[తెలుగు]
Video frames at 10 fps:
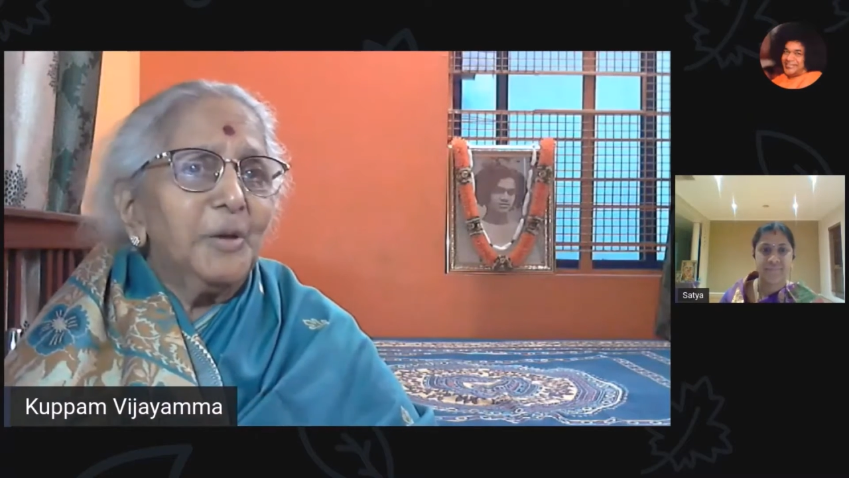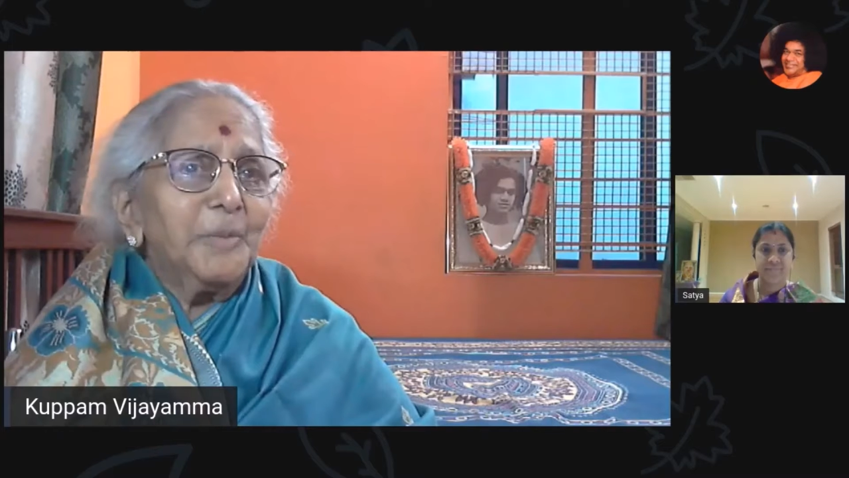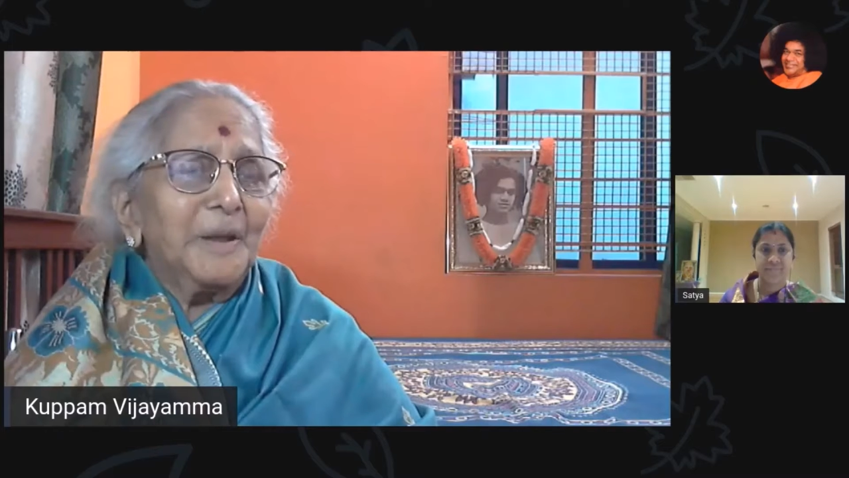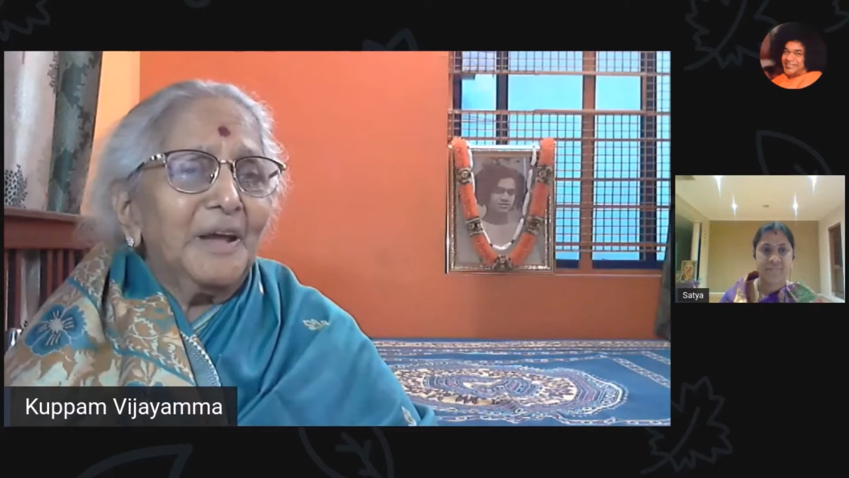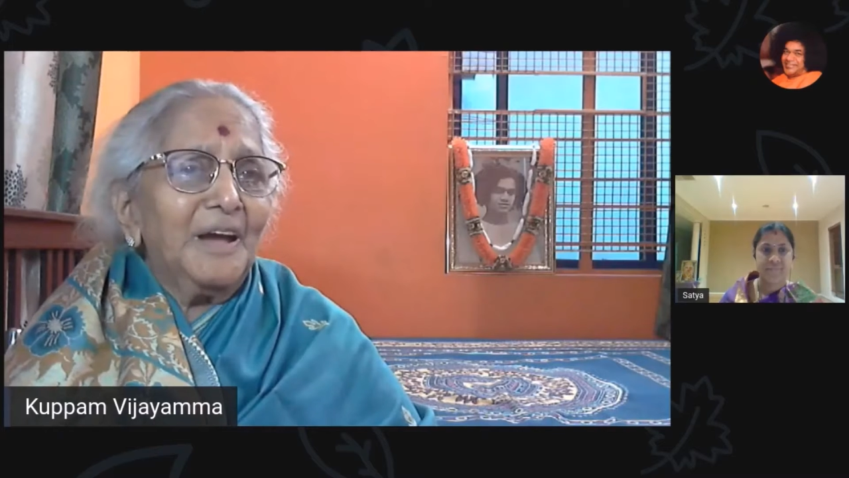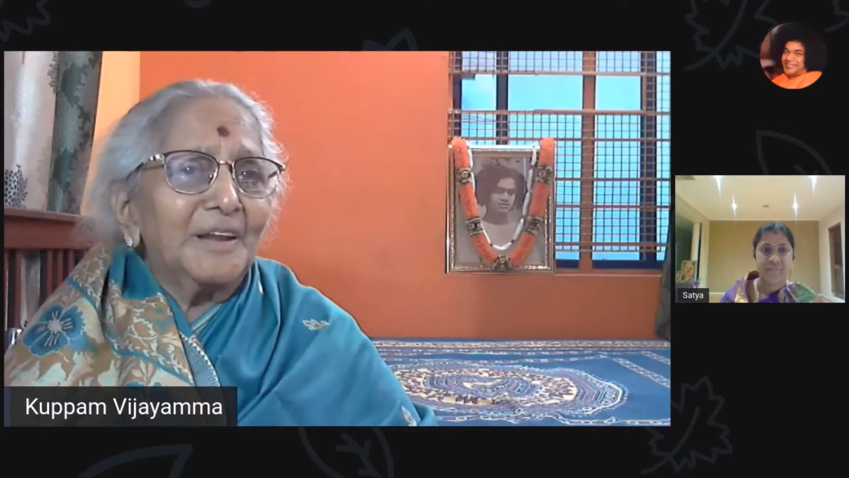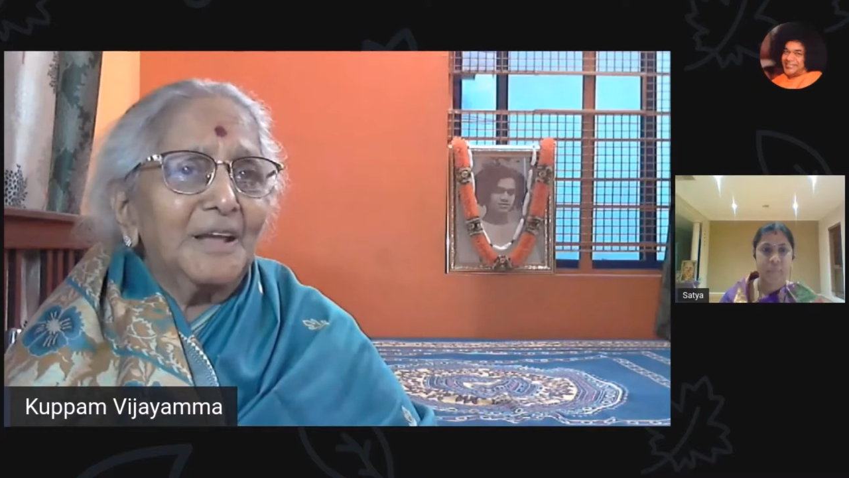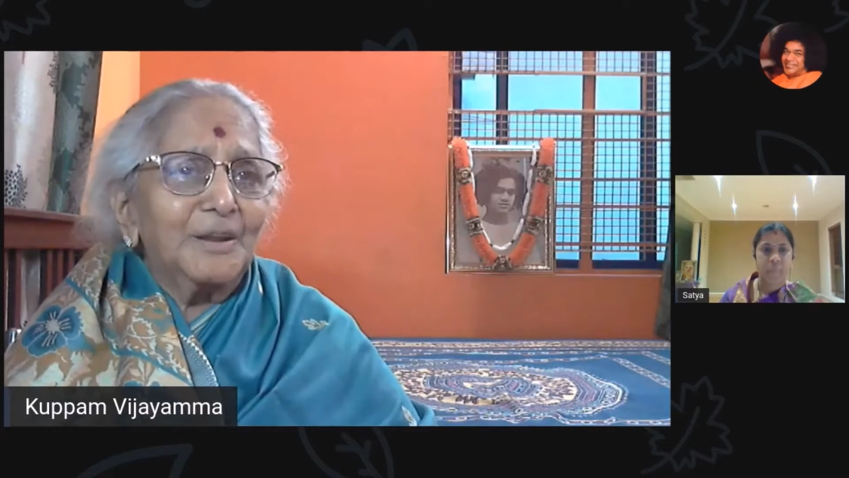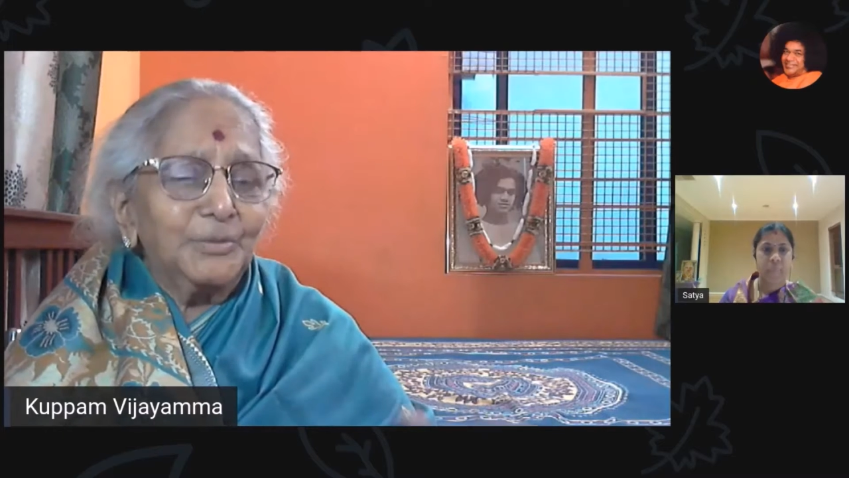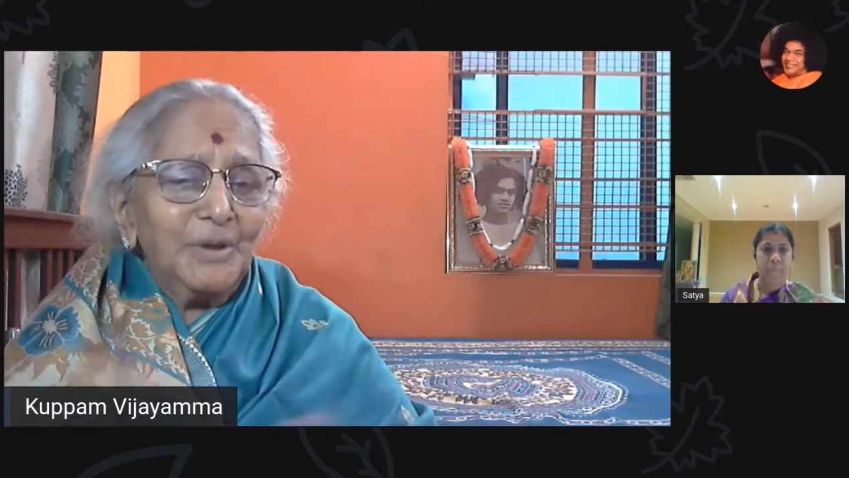
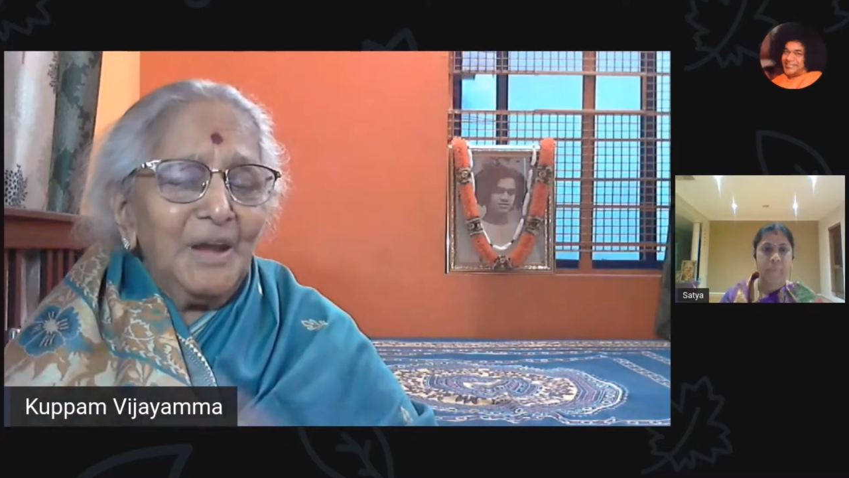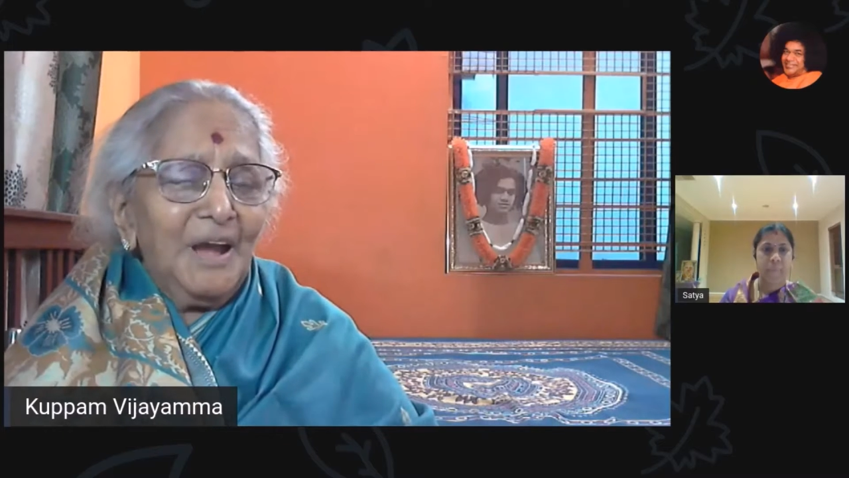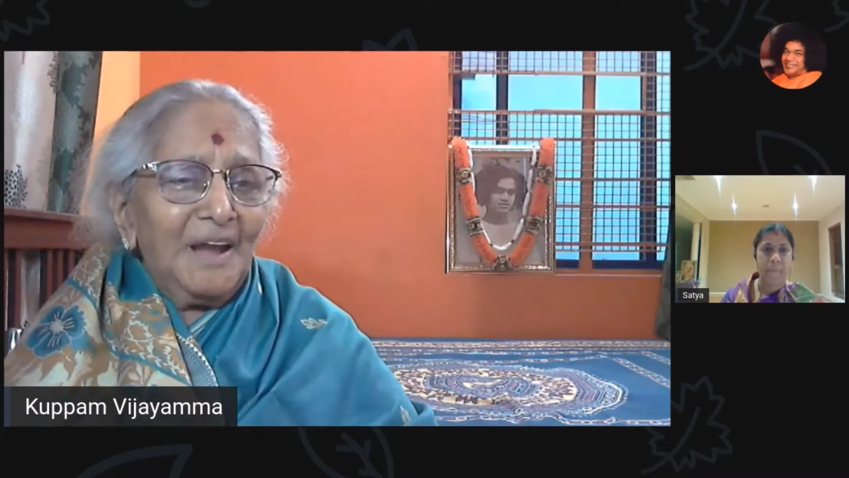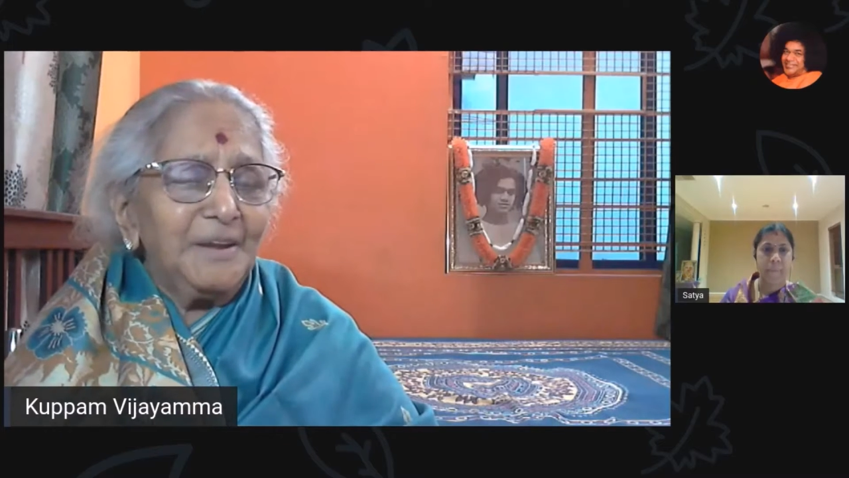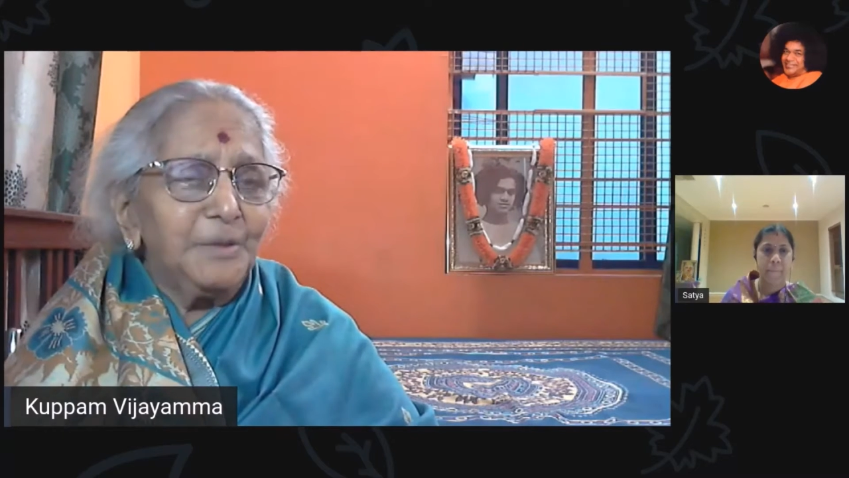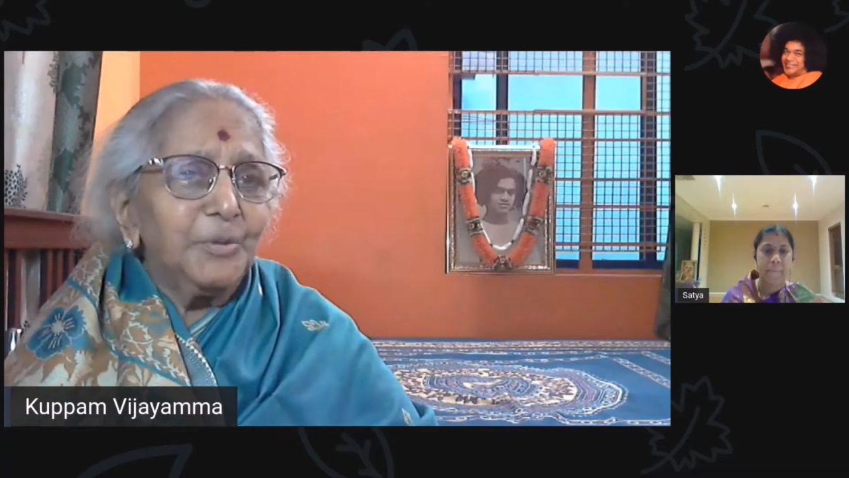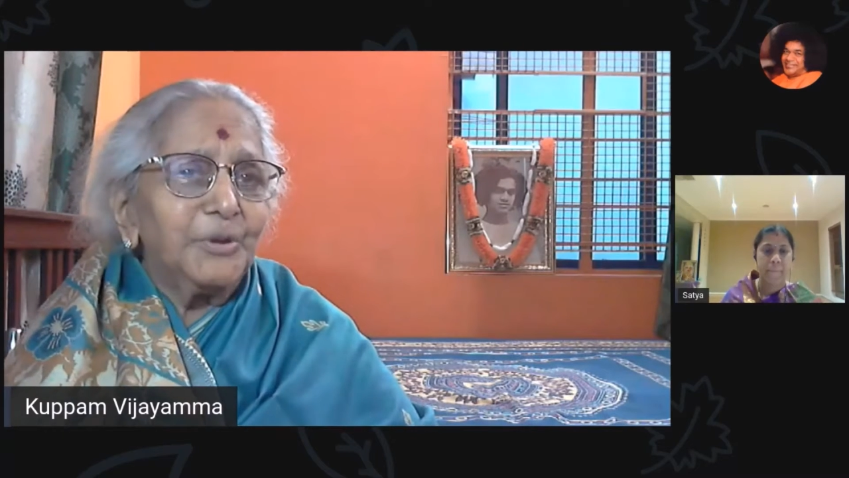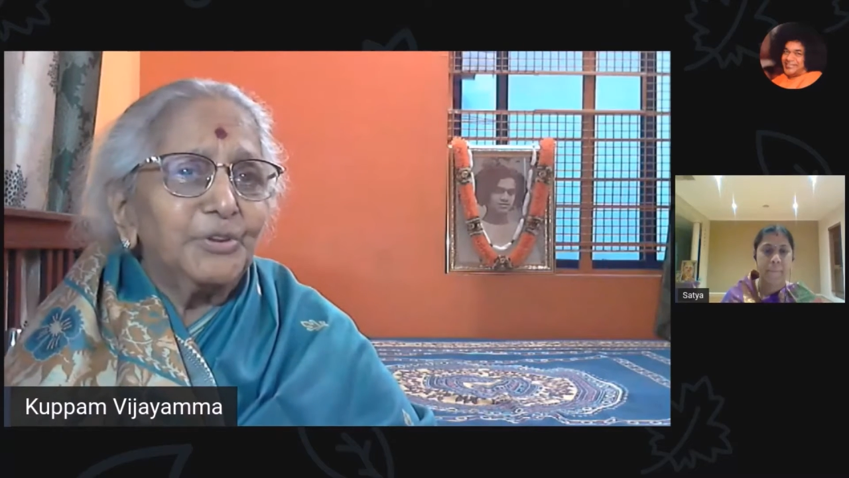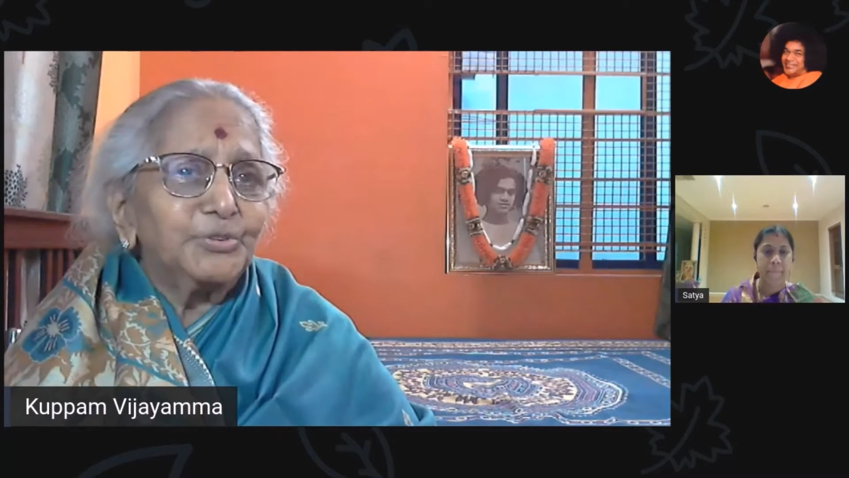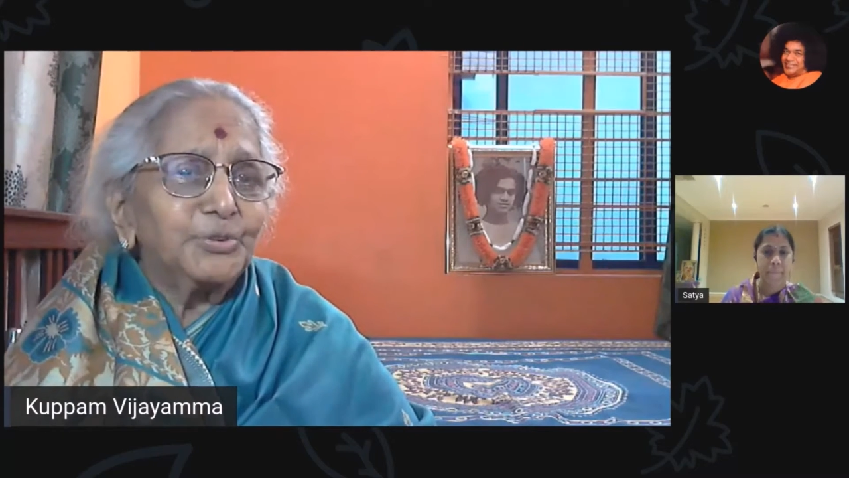పలహారాలు అన్ని
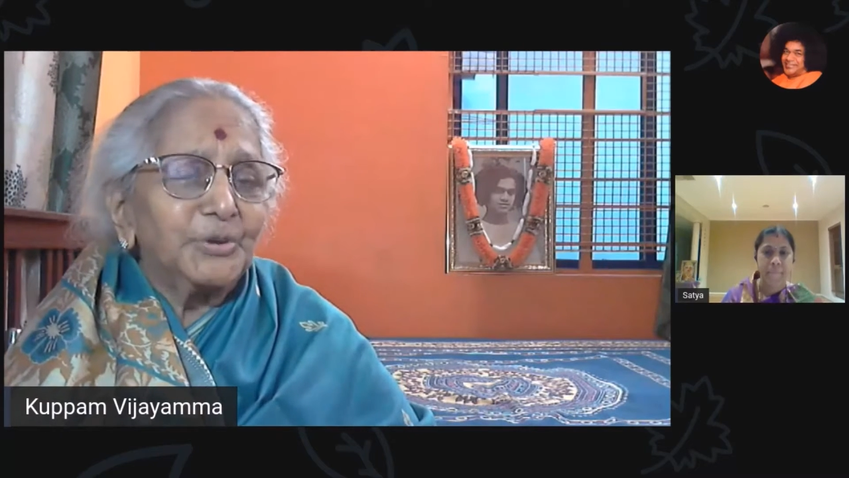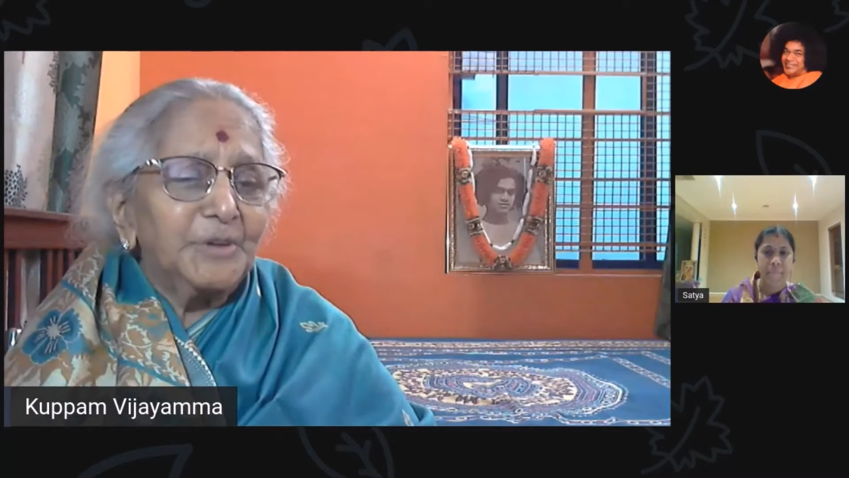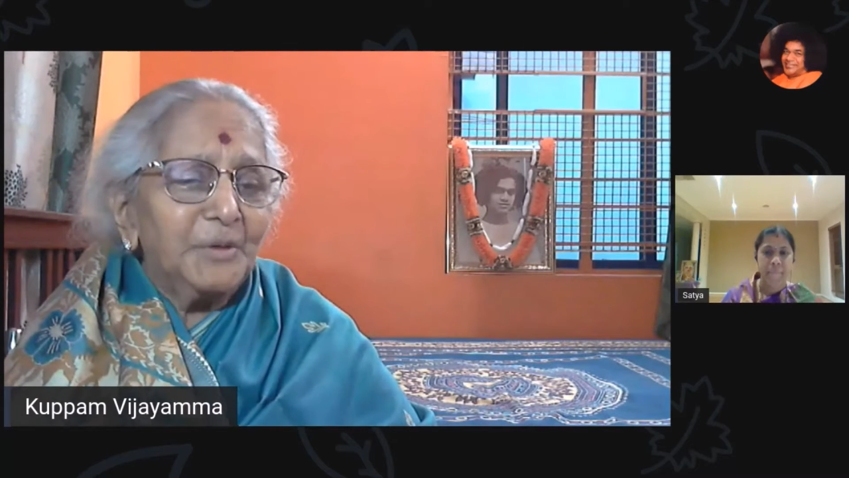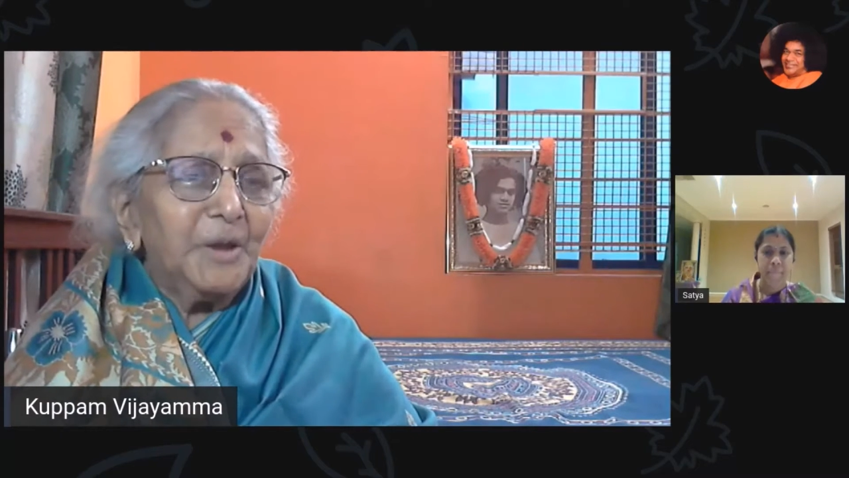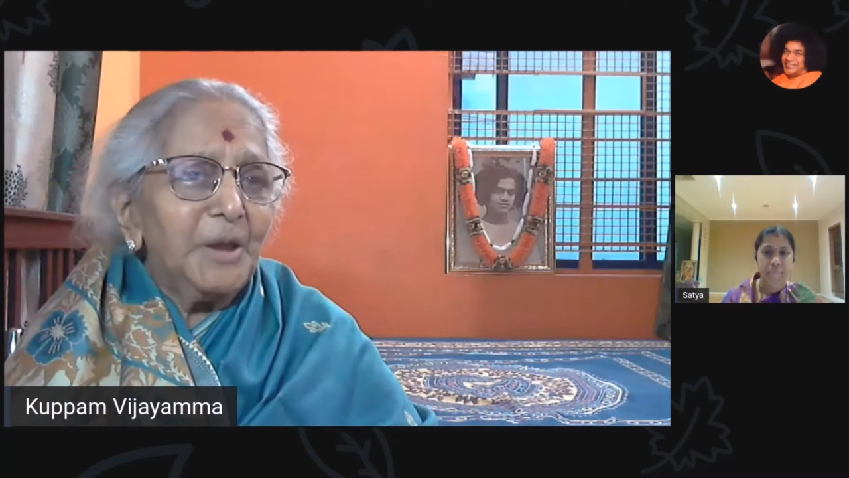ముగించుకున్నాం